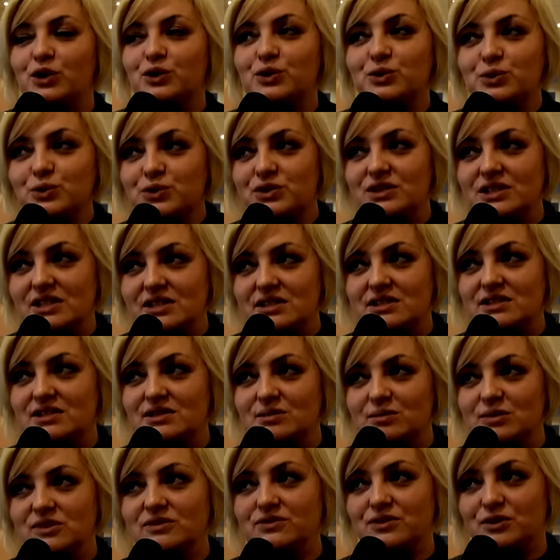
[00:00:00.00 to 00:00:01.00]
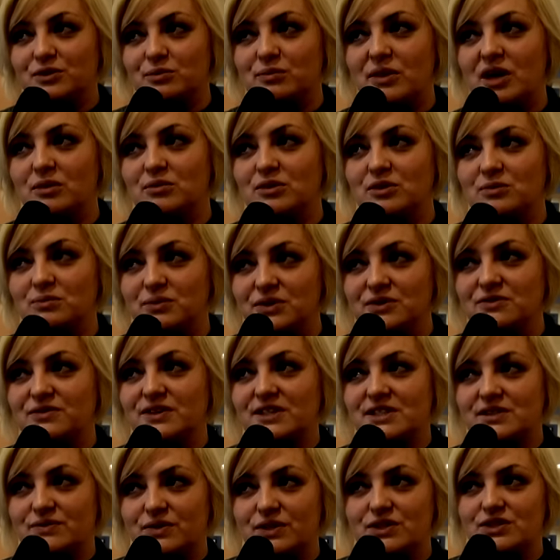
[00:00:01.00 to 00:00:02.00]
Różnie z tymi formami
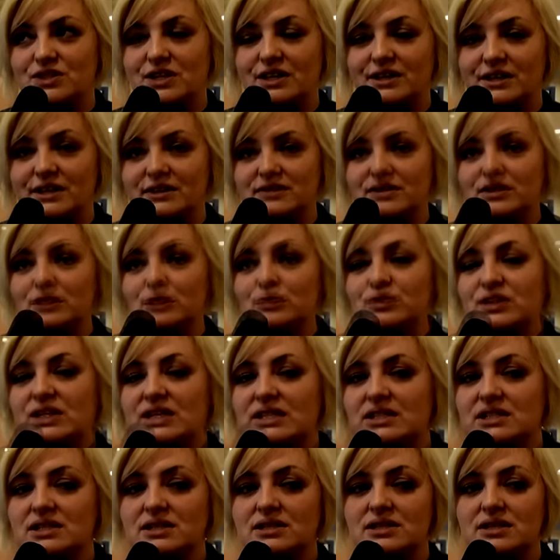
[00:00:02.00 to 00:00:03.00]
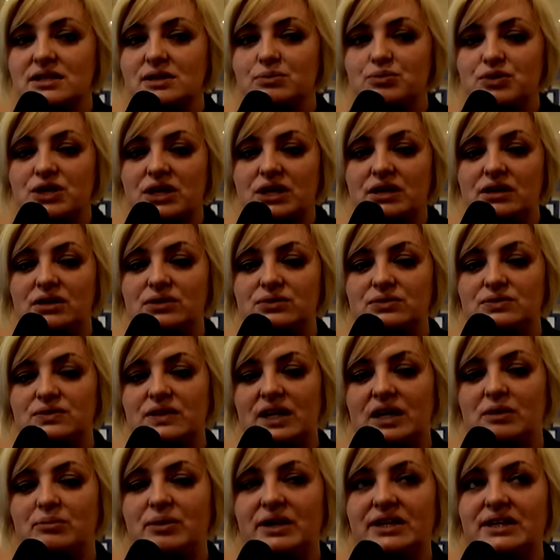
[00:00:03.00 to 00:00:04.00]
bywa, zwłaszcza dla uczestnicy
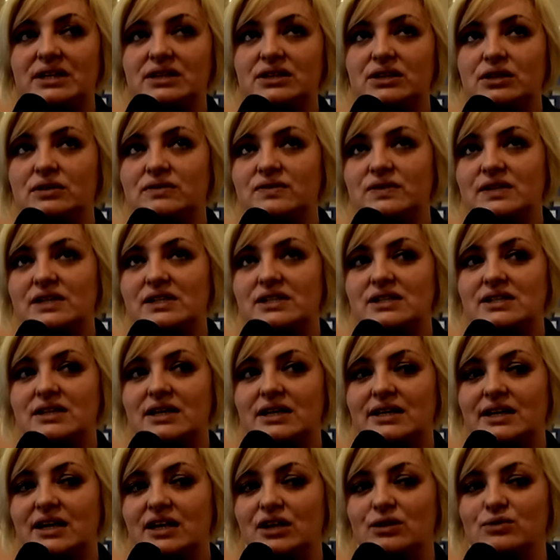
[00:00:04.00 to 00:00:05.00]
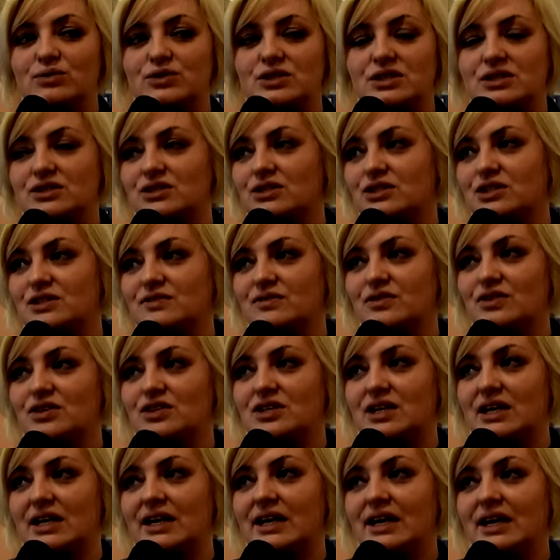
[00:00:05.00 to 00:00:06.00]
przeglądów kabaretowych starają się
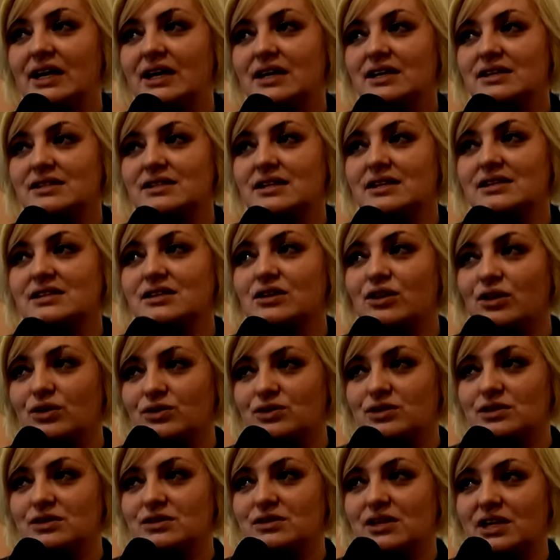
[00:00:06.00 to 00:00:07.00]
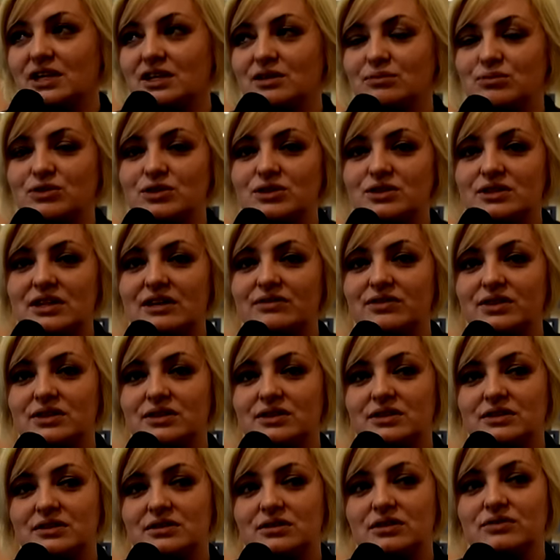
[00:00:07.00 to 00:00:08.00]
rzeczywiście zaskoczyć zaskoczyć jakimś
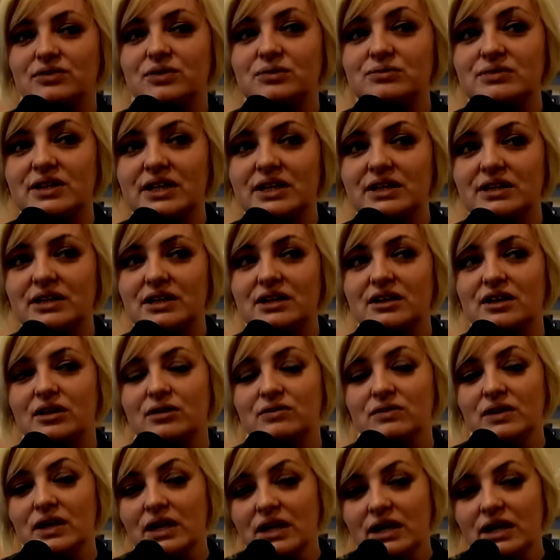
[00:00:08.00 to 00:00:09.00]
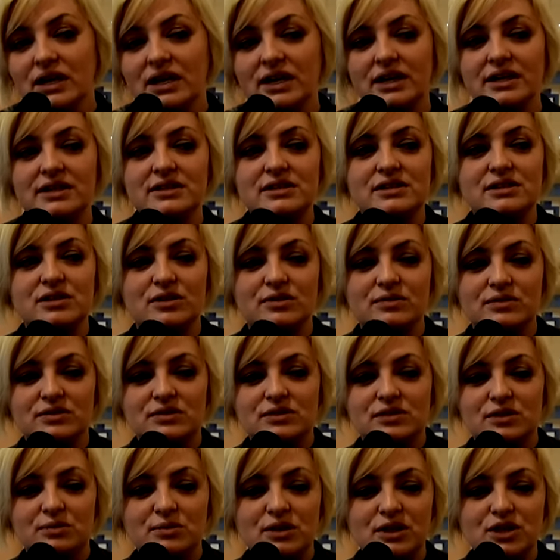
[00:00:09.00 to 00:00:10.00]
nawet nową techniką, e, co,
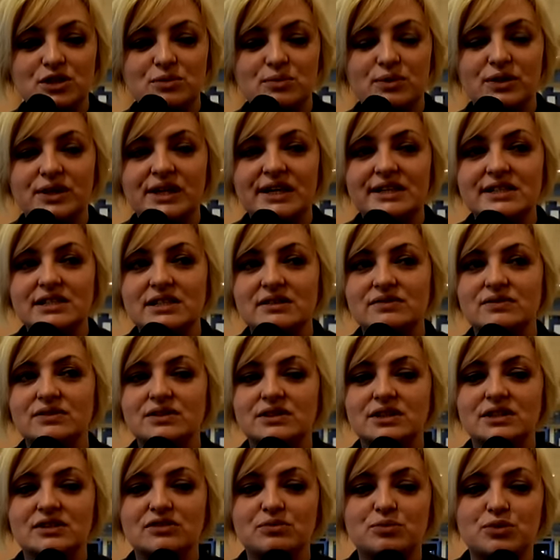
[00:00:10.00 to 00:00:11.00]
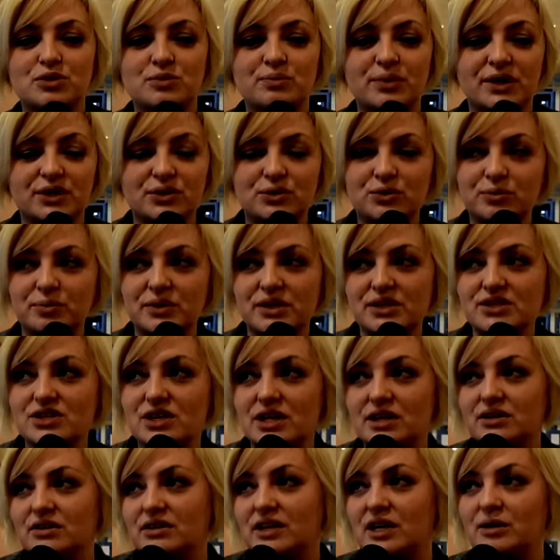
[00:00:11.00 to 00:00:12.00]
co mieliśmy okazję widzieć w przypadku
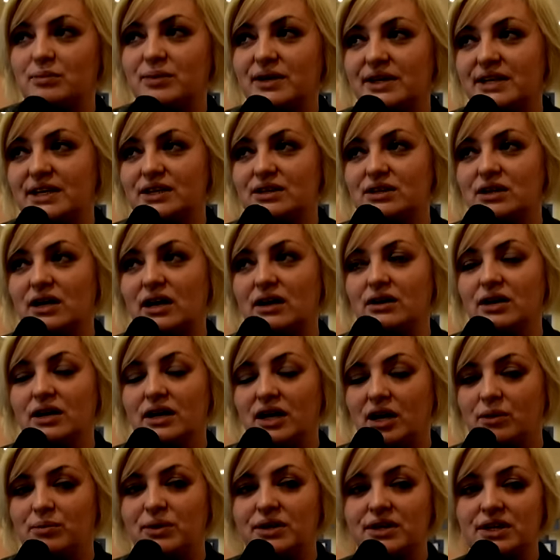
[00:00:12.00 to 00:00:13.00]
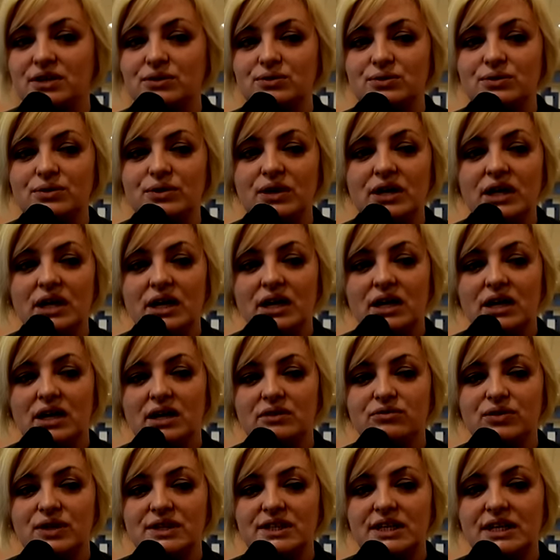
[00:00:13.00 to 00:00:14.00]
pierwszego kabareta, kabaretu
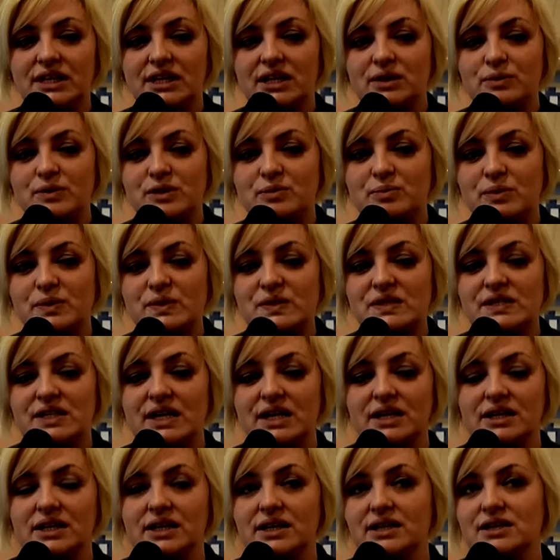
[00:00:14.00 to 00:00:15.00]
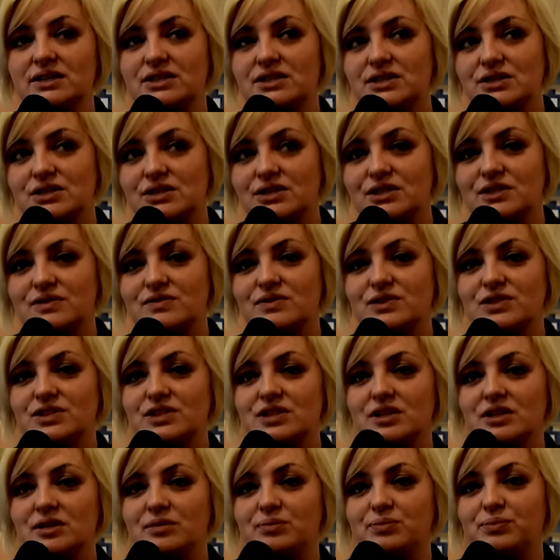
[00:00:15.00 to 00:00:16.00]
e, Władek Eł z Poznania, gdzie
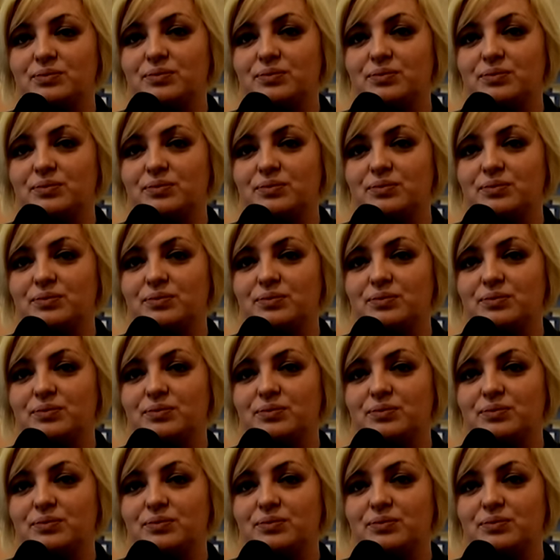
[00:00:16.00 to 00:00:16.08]
rzeczywiście